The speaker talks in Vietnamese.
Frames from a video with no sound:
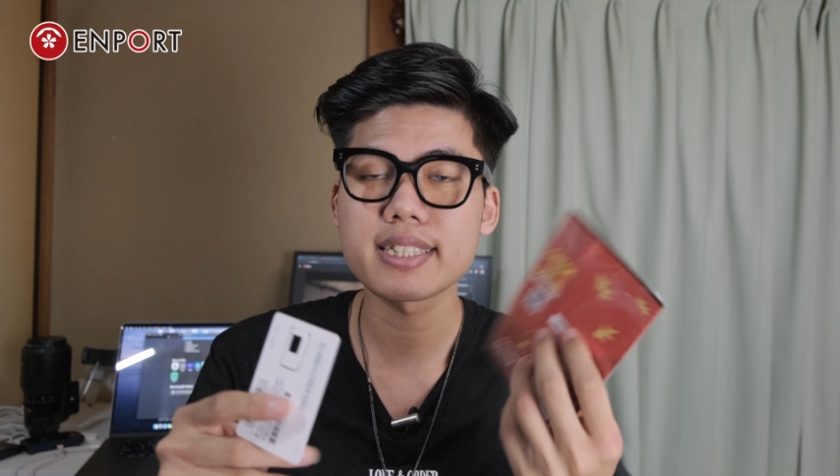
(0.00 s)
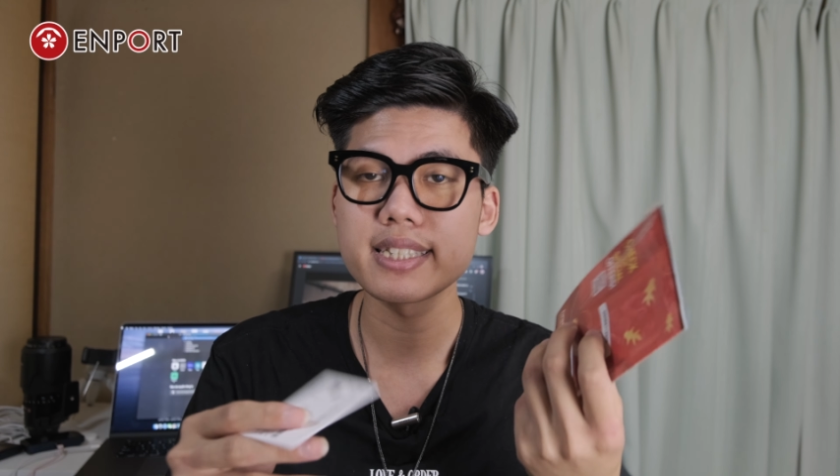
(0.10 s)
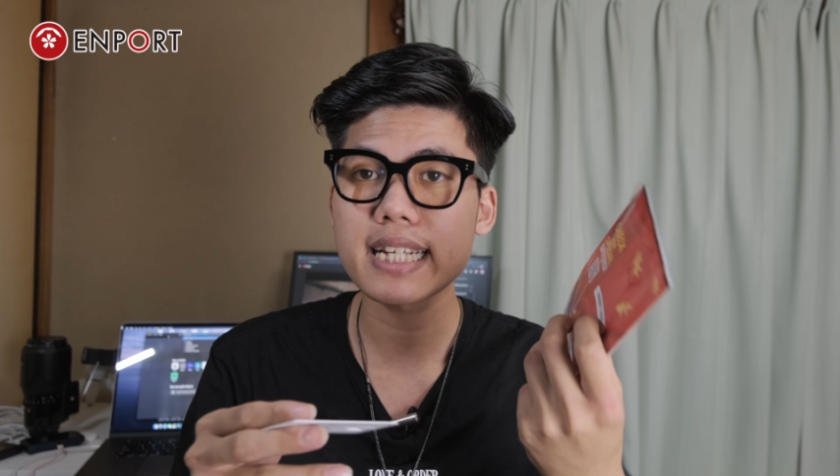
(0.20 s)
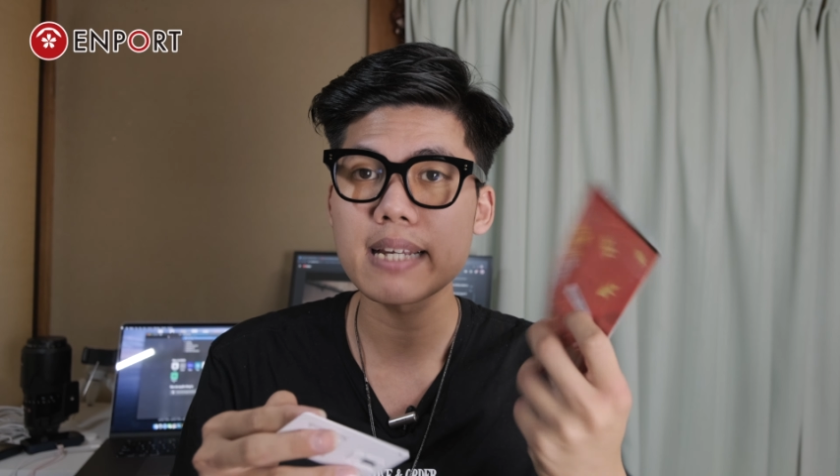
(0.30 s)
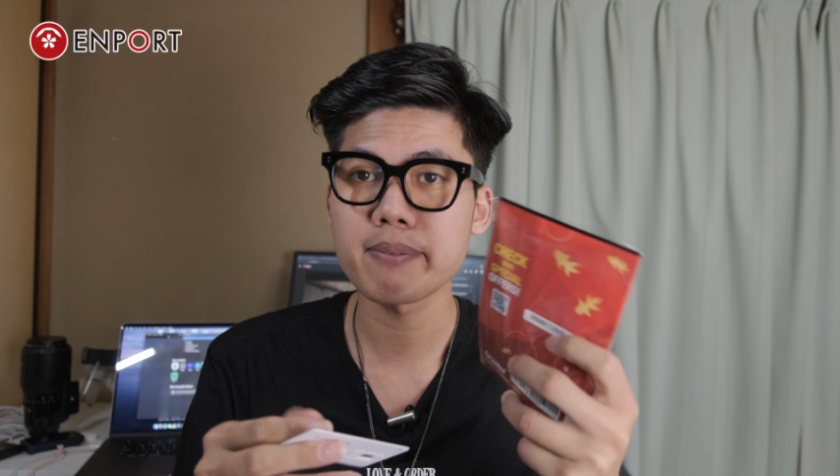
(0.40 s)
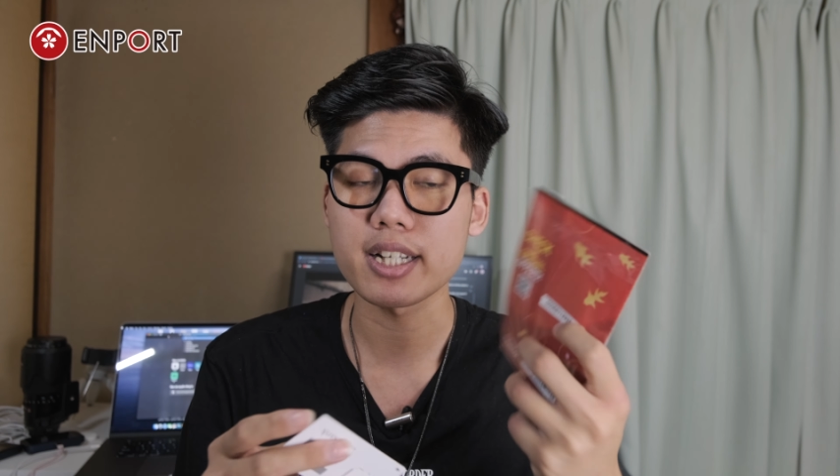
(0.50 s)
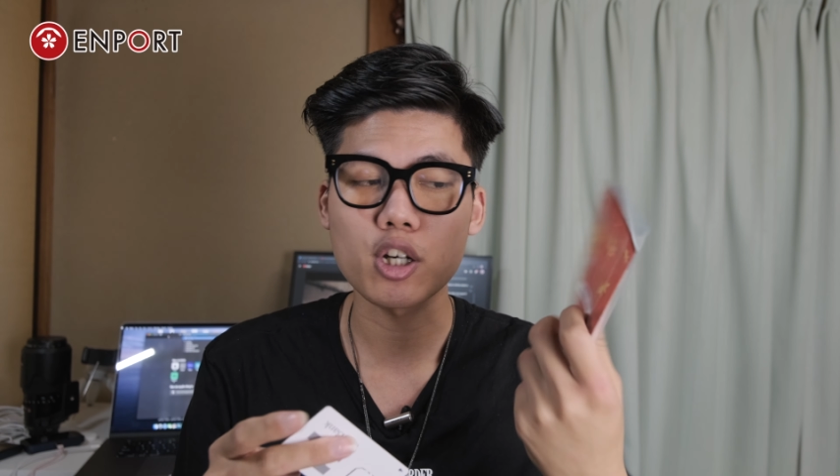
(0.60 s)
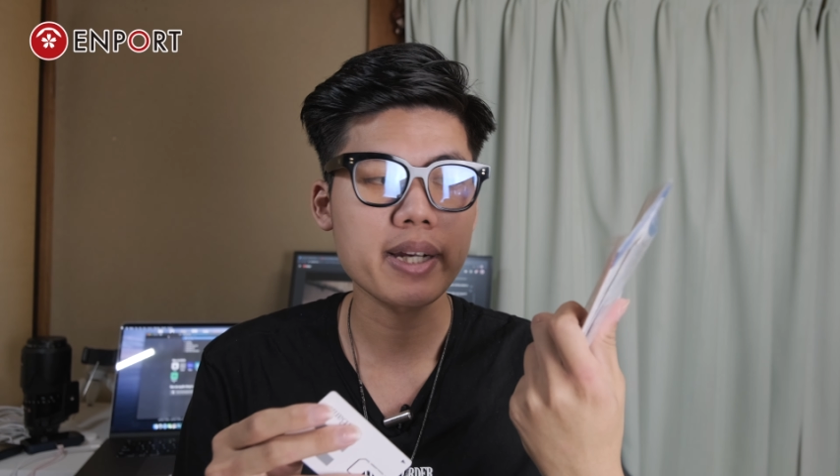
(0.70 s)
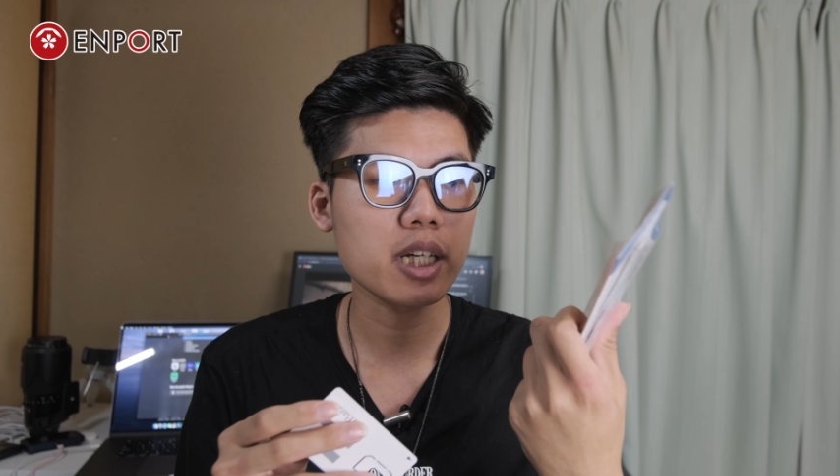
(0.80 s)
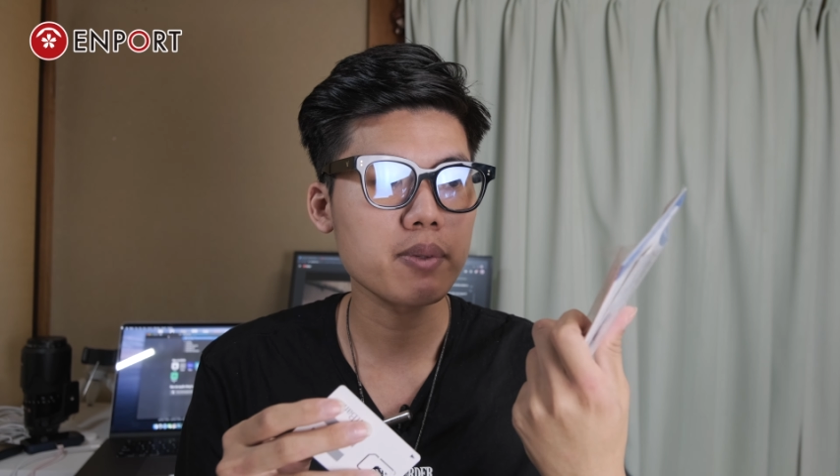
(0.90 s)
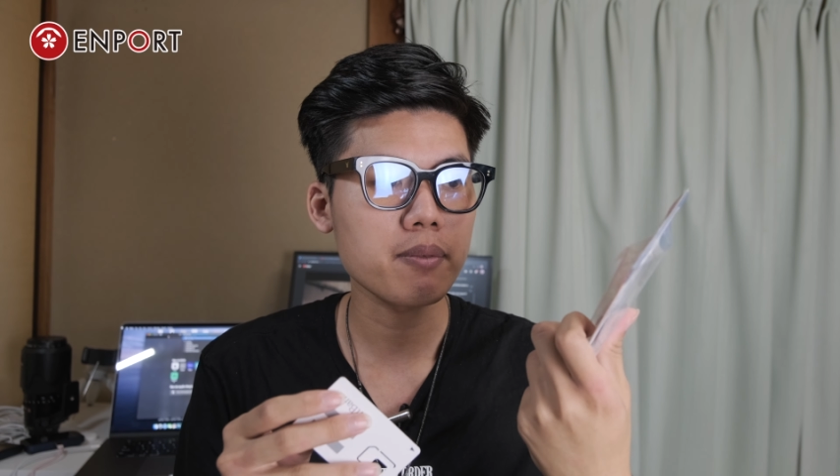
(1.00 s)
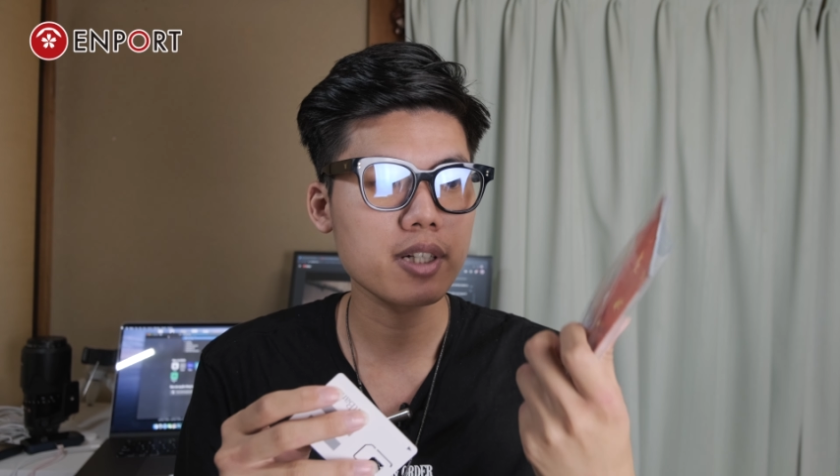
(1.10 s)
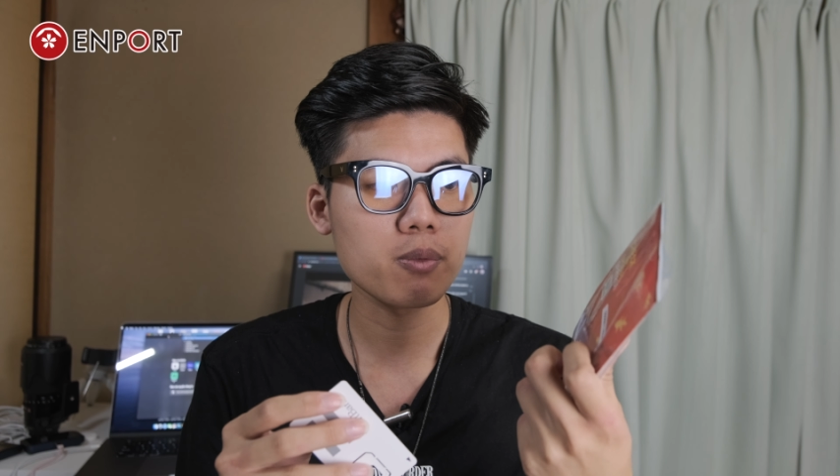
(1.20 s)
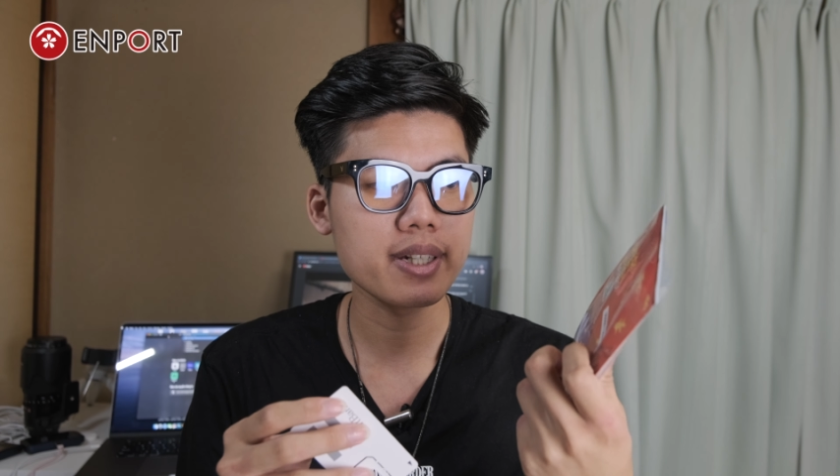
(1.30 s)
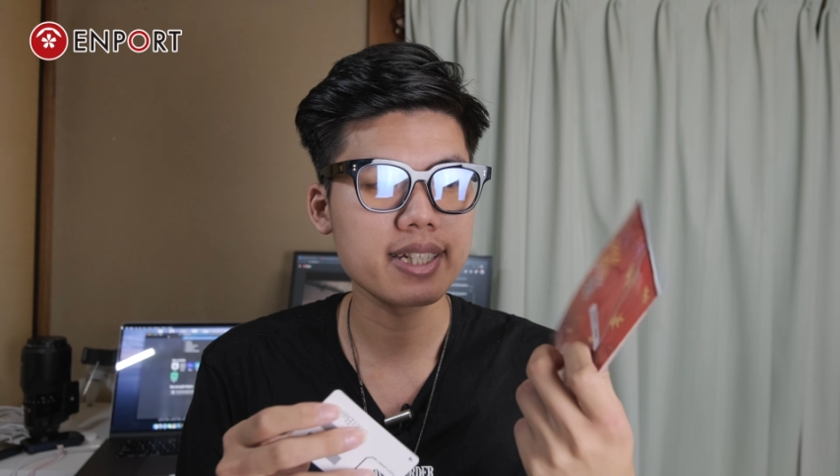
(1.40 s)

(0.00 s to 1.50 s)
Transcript: ký kèm về gói Mai 050 ấy,